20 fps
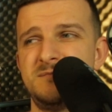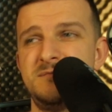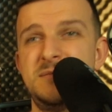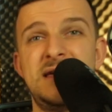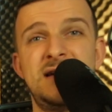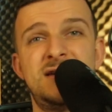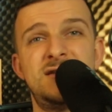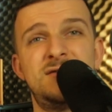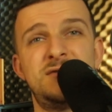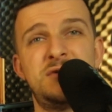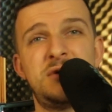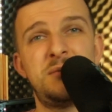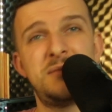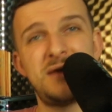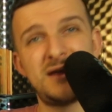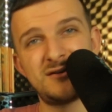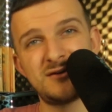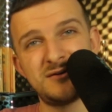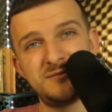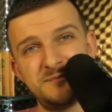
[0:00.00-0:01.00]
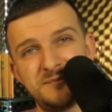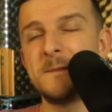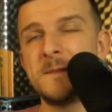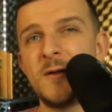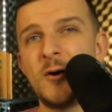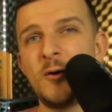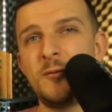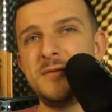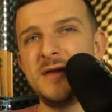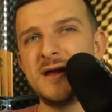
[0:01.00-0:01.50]
piękną kobietą,
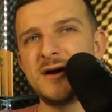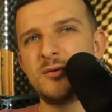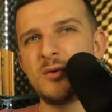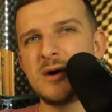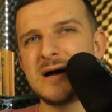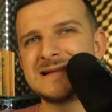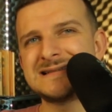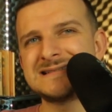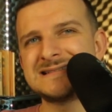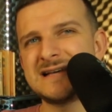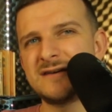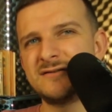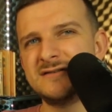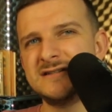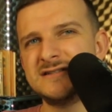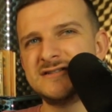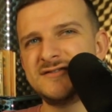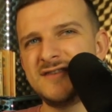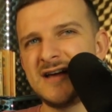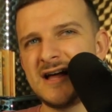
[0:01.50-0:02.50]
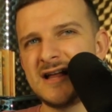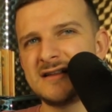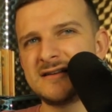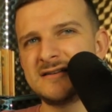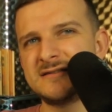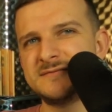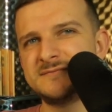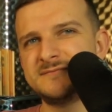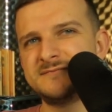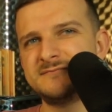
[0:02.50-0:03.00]
obiegła cały
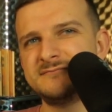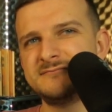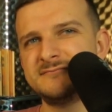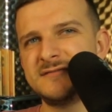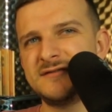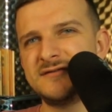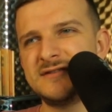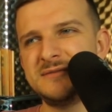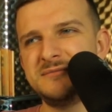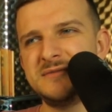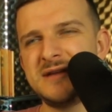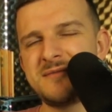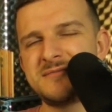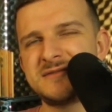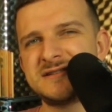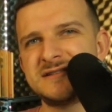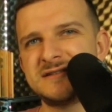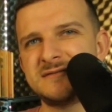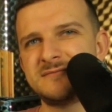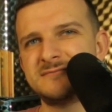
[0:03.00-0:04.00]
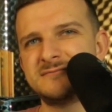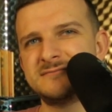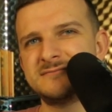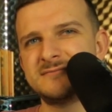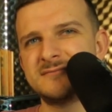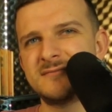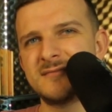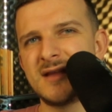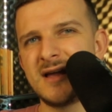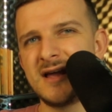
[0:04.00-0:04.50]
świat, w tym Niemcy.
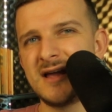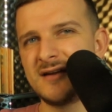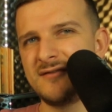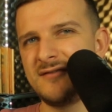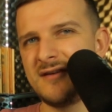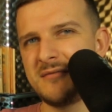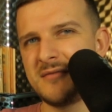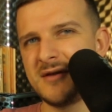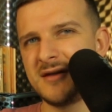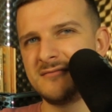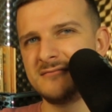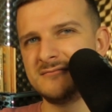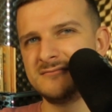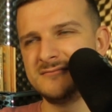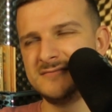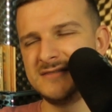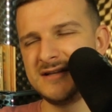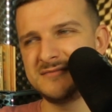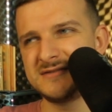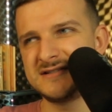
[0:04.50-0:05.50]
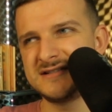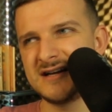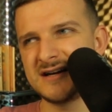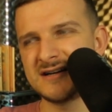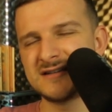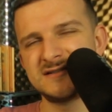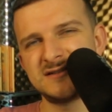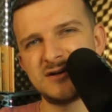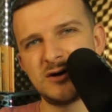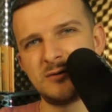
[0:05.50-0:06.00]
A jak wiemy, Niemcy
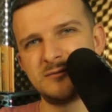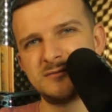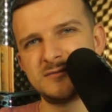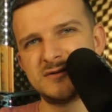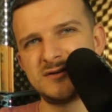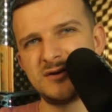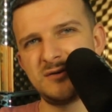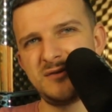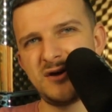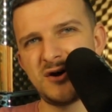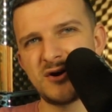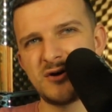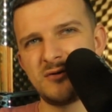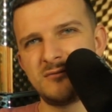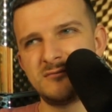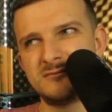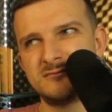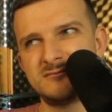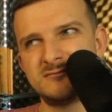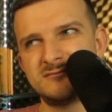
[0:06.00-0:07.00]
jak chcą, to biorą.